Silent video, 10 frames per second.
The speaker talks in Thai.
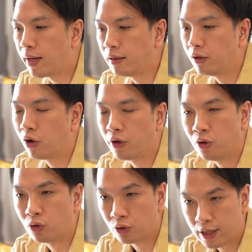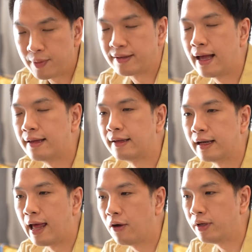วันหนึ่งคอนโดตรงนั้นมันสร้างเสร็จ
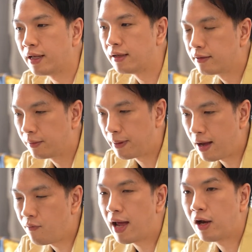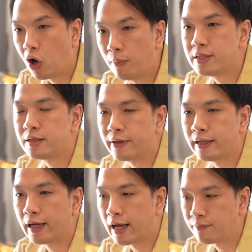แล้วเนี่ยสภาพแวดล้อมมันจะเป็น
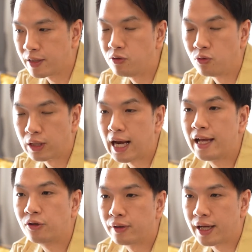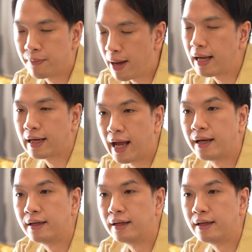ยังไง มันอยู่ใกล้ตรงไหนบ้างการ